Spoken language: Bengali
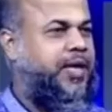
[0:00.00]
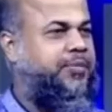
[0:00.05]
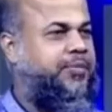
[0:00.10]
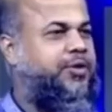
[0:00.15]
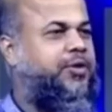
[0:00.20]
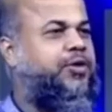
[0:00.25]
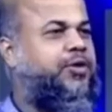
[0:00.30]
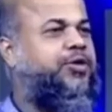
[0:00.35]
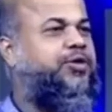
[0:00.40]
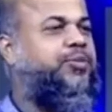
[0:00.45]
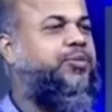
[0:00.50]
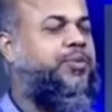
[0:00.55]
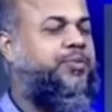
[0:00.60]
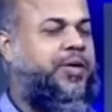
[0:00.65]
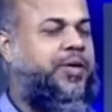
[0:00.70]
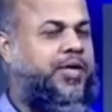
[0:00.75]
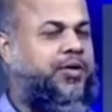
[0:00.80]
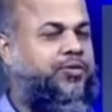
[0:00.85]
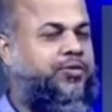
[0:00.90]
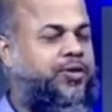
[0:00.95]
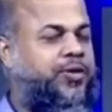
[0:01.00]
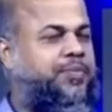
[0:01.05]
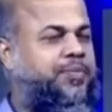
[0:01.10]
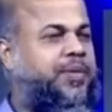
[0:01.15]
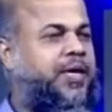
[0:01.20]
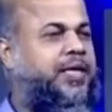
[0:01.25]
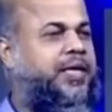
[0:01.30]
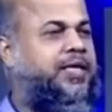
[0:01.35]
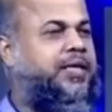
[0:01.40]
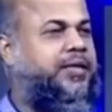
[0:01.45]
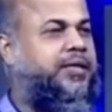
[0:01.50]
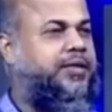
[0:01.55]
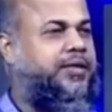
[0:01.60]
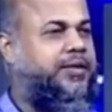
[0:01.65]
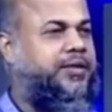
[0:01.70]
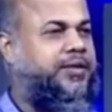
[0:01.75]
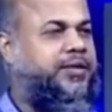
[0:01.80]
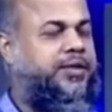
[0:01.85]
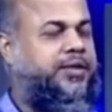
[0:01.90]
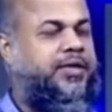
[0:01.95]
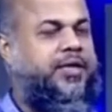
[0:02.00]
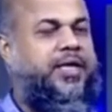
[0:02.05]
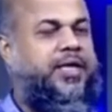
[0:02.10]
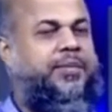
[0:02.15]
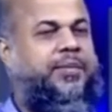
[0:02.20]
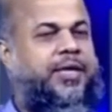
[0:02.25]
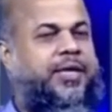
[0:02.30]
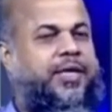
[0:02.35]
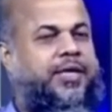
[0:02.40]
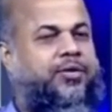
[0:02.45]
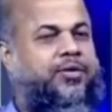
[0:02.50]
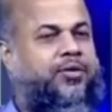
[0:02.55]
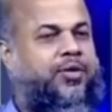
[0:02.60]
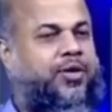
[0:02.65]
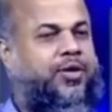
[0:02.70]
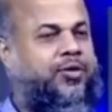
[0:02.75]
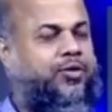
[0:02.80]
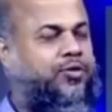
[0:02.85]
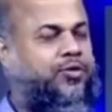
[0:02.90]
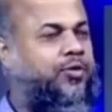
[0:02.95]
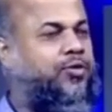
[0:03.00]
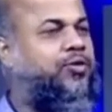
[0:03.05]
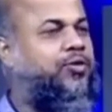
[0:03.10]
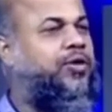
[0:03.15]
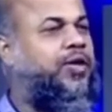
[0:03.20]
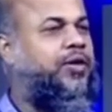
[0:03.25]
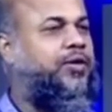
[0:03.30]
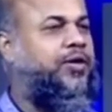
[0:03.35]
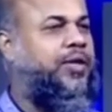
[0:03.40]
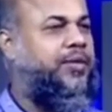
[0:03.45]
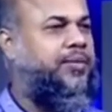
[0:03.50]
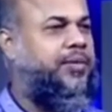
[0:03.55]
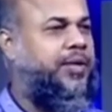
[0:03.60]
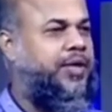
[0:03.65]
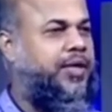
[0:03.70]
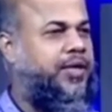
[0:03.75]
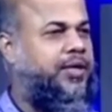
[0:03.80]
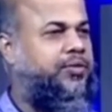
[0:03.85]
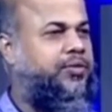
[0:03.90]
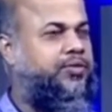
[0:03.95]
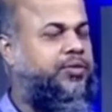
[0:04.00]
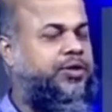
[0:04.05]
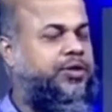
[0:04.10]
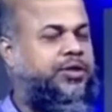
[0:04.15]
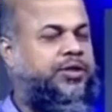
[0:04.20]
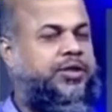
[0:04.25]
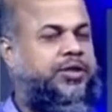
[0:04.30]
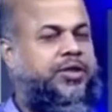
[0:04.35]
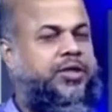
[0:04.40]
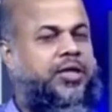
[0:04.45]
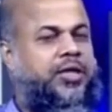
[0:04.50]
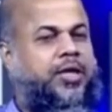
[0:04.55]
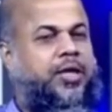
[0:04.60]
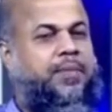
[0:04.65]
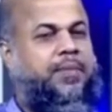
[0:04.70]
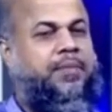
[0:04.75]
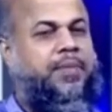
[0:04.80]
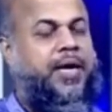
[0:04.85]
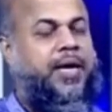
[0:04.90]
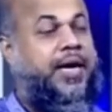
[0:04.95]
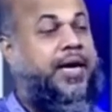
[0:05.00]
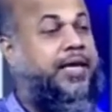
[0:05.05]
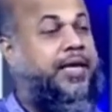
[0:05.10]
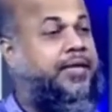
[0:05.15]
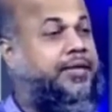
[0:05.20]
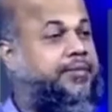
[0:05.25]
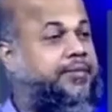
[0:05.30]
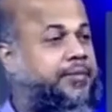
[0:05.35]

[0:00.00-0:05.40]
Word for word: আমরা অনেক সময় প্রায় রুগী পাই যে এমআরআই করলে হয়তো অন্য কারণে এমআরআই করেছি বা এক